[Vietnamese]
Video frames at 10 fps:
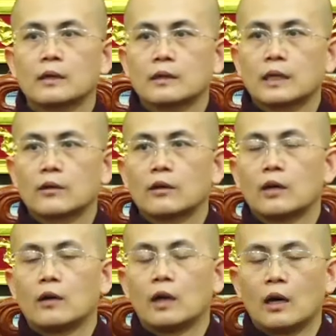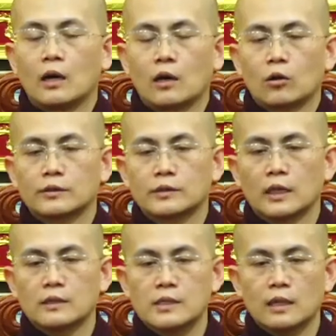để à,
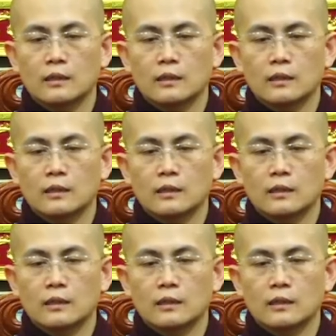nhận diện